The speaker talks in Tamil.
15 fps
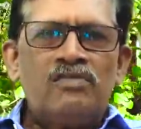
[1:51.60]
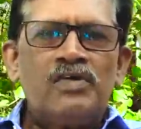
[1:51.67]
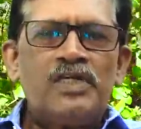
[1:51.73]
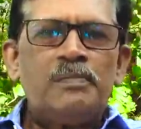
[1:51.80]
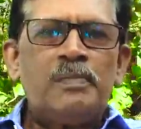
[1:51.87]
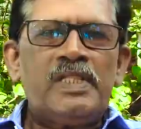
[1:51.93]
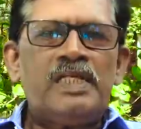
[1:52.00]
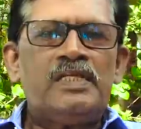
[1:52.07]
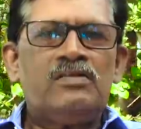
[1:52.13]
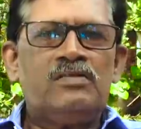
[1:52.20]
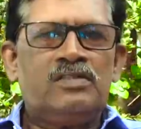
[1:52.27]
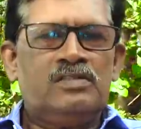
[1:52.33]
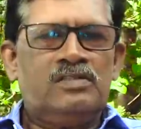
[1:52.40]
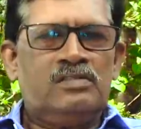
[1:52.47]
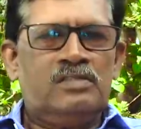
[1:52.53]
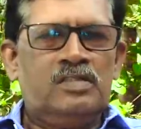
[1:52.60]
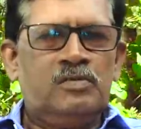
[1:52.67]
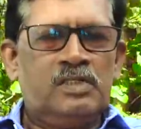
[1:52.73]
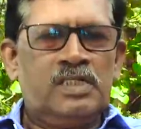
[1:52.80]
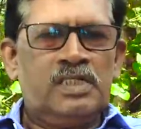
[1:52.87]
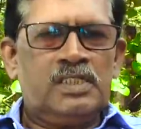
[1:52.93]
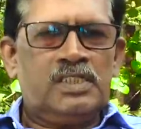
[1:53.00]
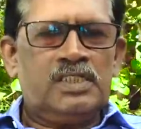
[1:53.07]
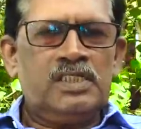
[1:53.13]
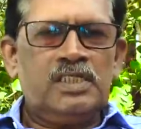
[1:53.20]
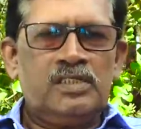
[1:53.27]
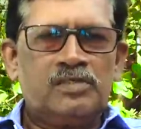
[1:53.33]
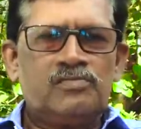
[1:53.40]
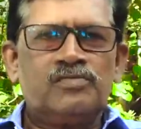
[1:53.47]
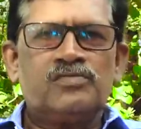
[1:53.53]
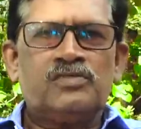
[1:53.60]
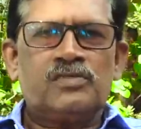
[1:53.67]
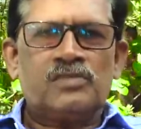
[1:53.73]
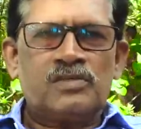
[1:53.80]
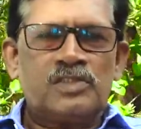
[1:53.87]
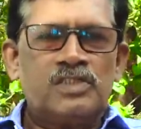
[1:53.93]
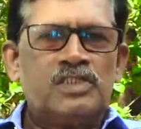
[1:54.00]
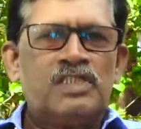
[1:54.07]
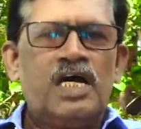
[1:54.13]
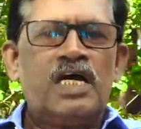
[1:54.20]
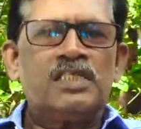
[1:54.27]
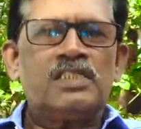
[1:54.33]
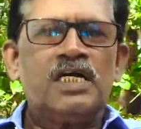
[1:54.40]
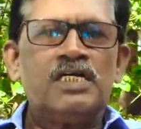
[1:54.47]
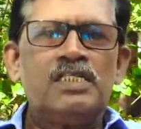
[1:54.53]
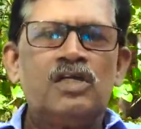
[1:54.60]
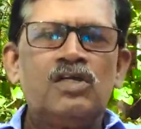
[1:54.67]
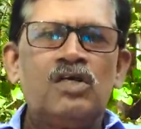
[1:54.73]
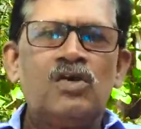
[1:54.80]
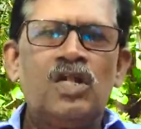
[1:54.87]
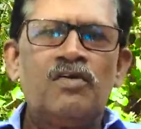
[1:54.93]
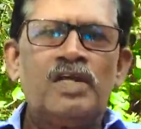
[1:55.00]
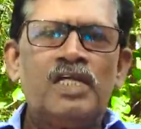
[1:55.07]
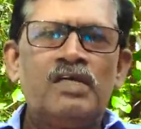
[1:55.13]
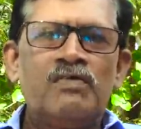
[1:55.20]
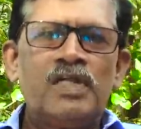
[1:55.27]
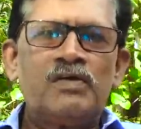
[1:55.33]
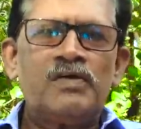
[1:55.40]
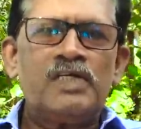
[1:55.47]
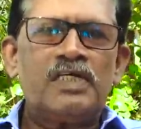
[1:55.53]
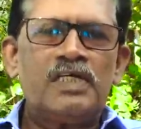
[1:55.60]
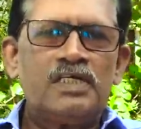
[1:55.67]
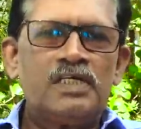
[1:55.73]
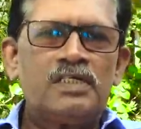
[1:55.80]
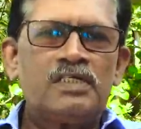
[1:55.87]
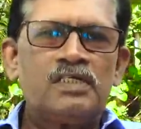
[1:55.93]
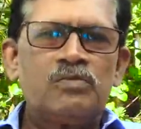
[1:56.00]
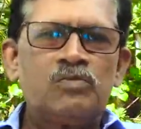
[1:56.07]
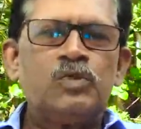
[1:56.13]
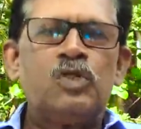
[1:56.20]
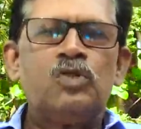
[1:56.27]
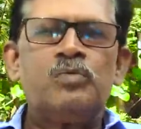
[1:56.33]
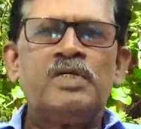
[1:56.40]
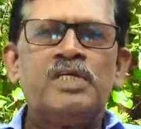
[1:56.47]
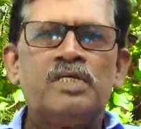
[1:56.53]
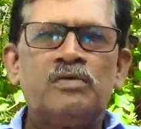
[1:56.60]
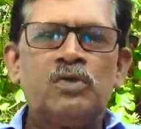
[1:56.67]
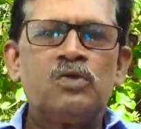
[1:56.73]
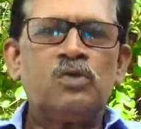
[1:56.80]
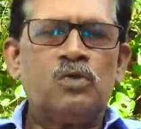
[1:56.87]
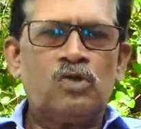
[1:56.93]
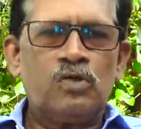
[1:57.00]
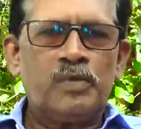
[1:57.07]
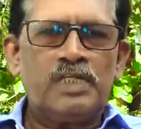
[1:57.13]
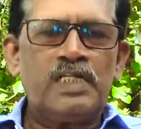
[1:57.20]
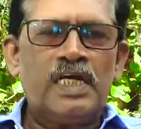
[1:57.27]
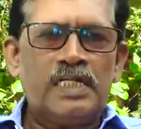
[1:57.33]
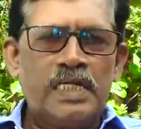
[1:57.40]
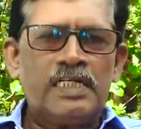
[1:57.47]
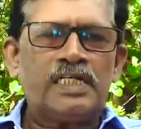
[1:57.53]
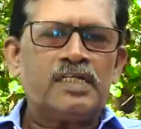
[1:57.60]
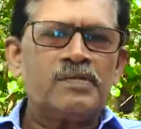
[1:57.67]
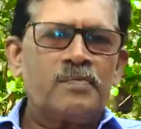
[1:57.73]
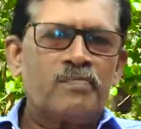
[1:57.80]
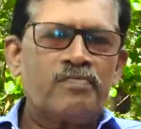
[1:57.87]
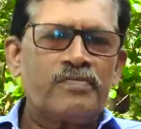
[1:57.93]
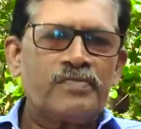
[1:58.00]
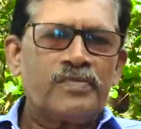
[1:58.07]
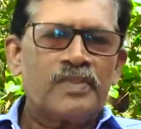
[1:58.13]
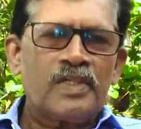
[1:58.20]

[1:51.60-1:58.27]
அளவு என்பதை நிறுத்தி யார் தகுதியுடையவர்கள் அவர்களுக்கு வழங்குவதற்கு முன்னுரிமை கொடுக்கணும் என்று நான் நினைக்கிறேன்